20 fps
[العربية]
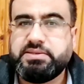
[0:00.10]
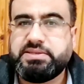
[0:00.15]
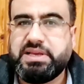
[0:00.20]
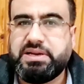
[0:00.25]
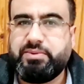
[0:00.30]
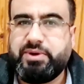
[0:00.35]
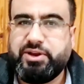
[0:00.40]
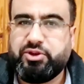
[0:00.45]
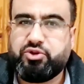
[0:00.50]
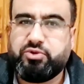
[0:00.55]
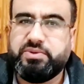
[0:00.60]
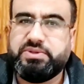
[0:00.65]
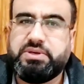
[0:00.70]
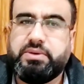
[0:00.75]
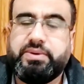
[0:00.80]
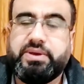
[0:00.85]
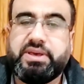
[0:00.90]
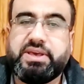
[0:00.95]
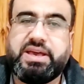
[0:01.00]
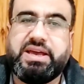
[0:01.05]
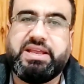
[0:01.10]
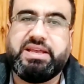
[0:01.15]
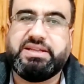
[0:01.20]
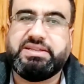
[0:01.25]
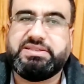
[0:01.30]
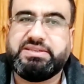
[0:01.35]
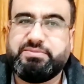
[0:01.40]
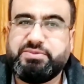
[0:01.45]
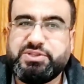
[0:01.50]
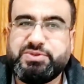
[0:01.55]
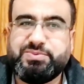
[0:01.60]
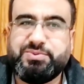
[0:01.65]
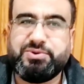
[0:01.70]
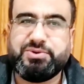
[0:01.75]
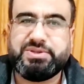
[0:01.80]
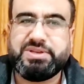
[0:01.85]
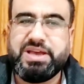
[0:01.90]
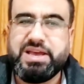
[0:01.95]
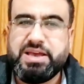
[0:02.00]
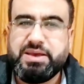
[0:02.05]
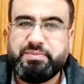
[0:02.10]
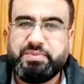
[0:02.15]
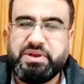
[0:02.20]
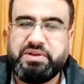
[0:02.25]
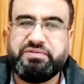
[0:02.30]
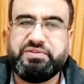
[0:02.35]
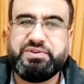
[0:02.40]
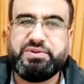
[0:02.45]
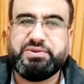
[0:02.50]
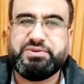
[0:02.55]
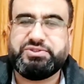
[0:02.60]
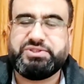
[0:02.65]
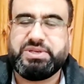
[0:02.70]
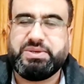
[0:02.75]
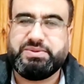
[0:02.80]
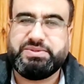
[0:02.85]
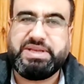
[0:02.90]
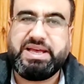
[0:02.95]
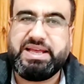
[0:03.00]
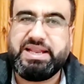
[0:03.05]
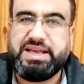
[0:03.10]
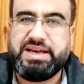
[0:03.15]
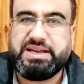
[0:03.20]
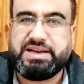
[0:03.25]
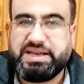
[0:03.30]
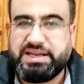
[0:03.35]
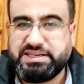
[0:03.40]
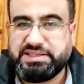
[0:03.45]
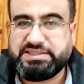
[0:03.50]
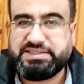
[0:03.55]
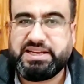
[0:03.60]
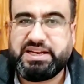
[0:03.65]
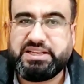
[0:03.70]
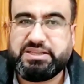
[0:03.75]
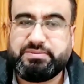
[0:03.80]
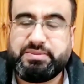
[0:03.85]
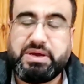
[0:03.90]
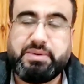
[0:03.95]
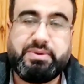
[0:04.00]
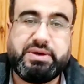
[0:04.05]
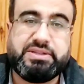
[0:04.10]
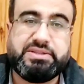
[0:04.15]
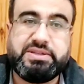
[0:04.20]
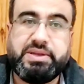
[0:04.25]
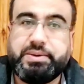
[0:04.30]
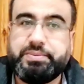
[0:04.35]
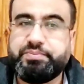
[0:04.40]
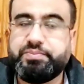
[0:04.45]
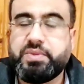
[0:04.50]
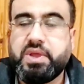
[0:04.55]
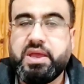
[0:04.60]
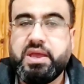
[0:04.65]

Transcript: السلام عليكم متابعين قناة سما سبورت بهالفيديو إن شاء الله تعالى رح نستعرض مع بعضنا